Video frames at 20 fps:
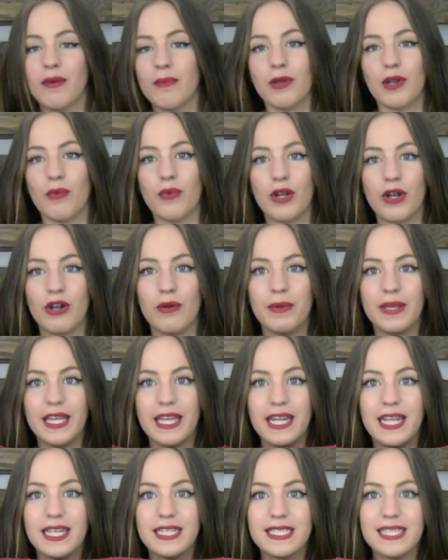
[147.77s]
Pero bueno, el
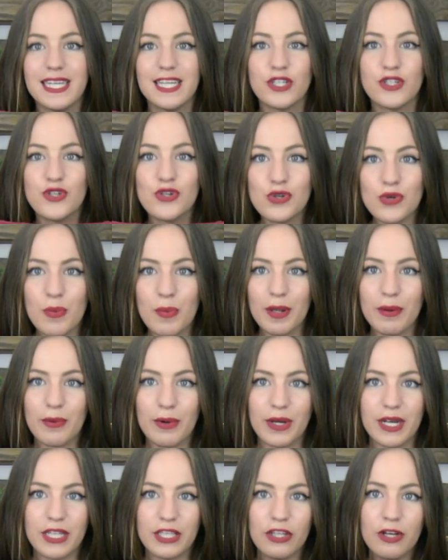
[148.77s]
bikini en sí es súper
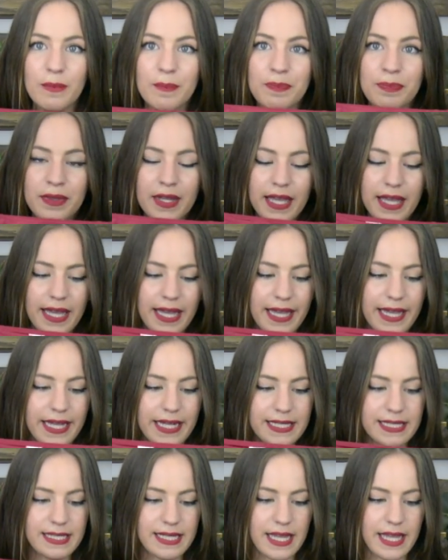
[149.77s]
bonito,
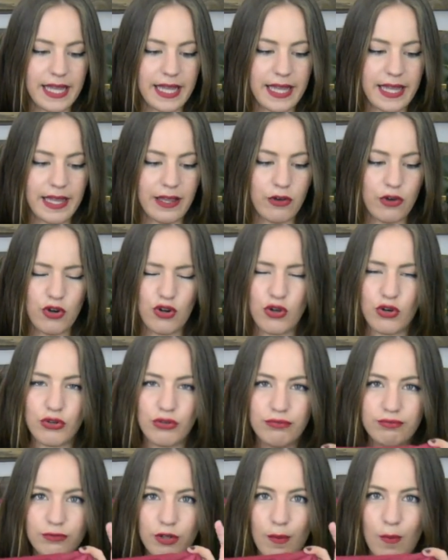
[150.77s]
es de
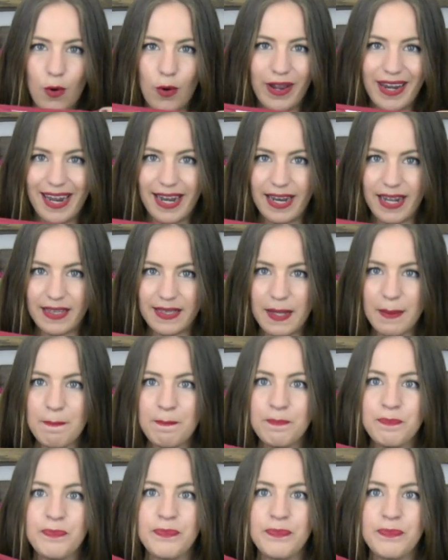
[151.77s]
color como granate